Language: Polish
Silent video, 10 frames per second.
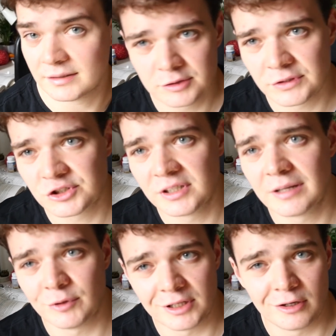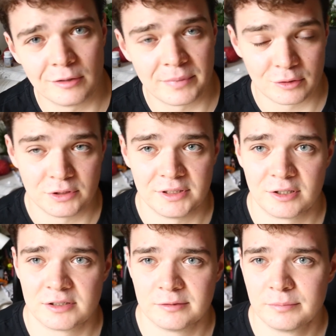Z doświadczenia mojego paru innych
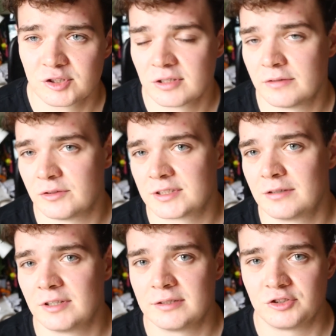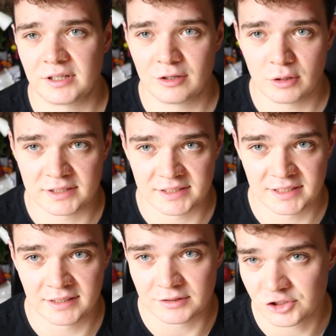osób można wywnioskować coś takiego jak
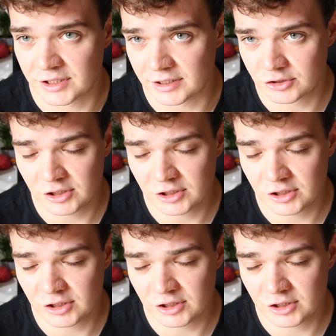zasada trzech,